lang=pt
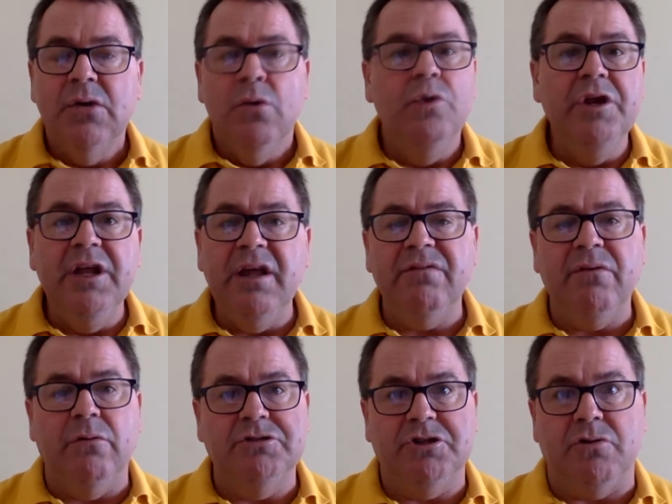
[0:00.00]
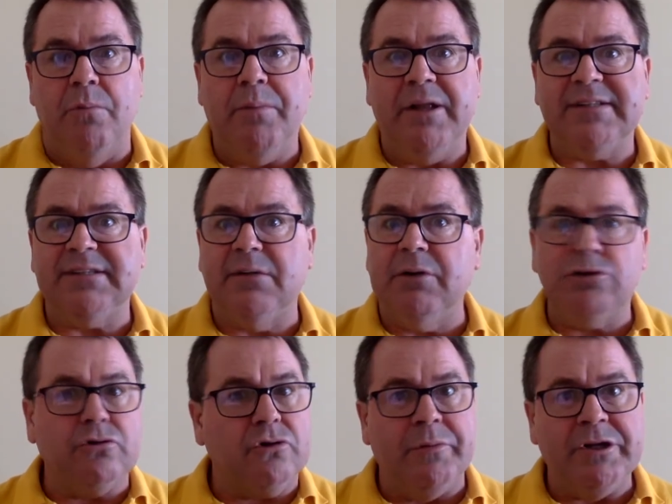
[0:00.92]
o nível de competição é
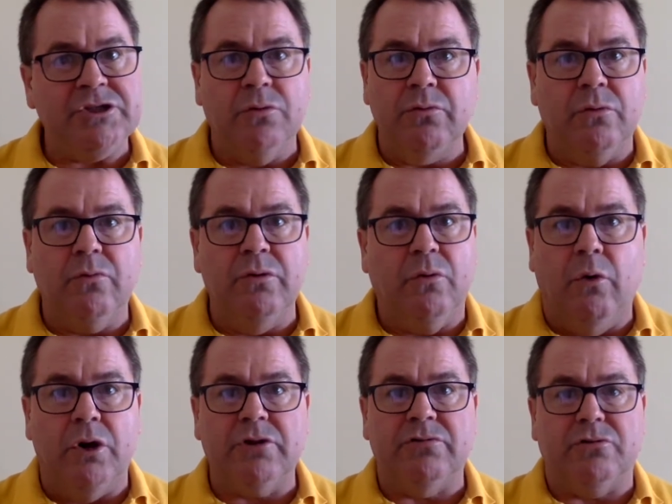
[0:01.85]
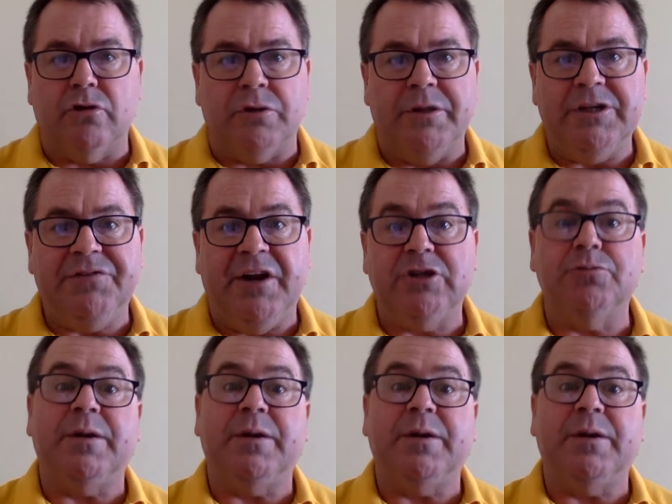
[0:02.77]
totalmente outro, totalmente diferente.